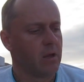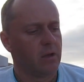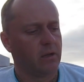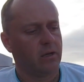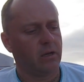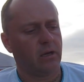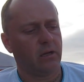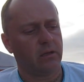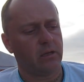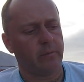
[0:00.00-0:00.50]

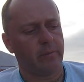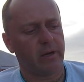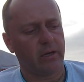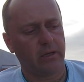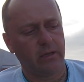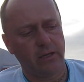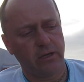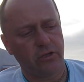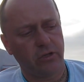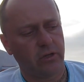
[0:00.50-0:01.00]
Ja na
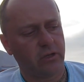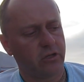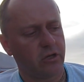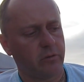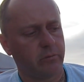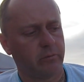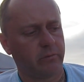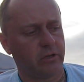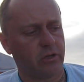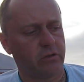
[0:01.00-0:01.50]
marginesie
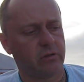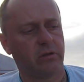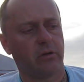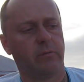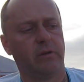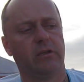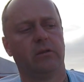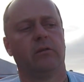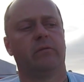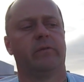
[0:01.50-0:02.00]
chciałbym też
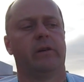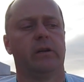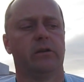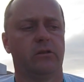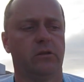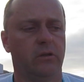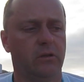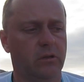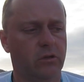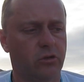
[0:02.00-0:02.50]

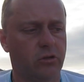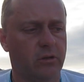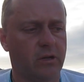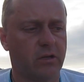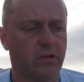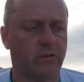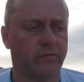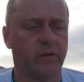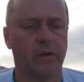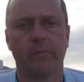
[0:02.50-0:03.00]
skomentować, iż
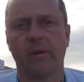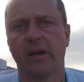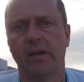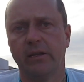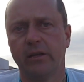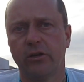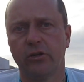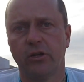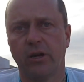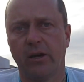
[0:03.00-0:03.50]
nasza firma
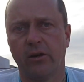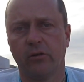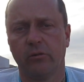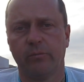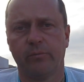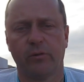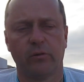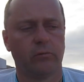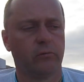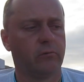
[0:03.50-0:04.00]
Energy Aron
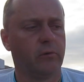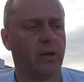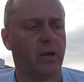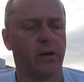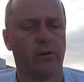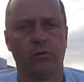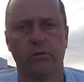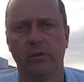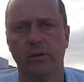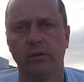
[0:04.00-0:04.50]
produkuje
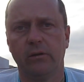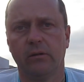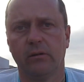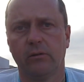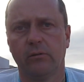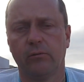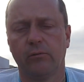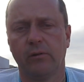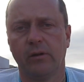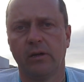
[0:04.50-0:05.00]
Aronit,
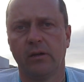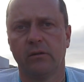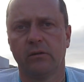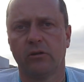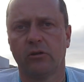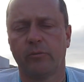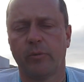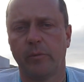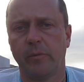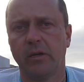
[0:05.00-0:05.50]
który jest
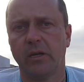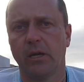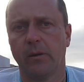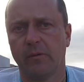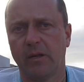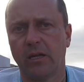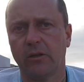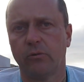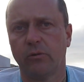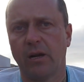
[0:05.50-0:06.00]
odpromiennikiem
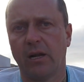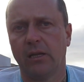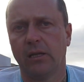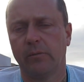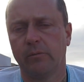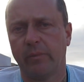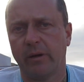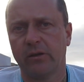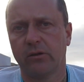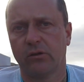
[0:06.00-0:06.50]

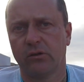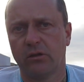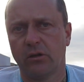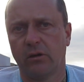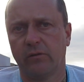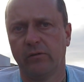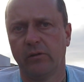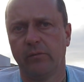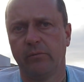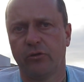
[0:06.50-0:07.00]
naturalnym, bardzo
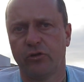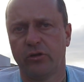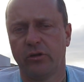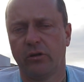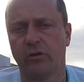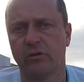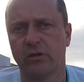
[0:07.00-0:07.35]
zdrowy, możecie go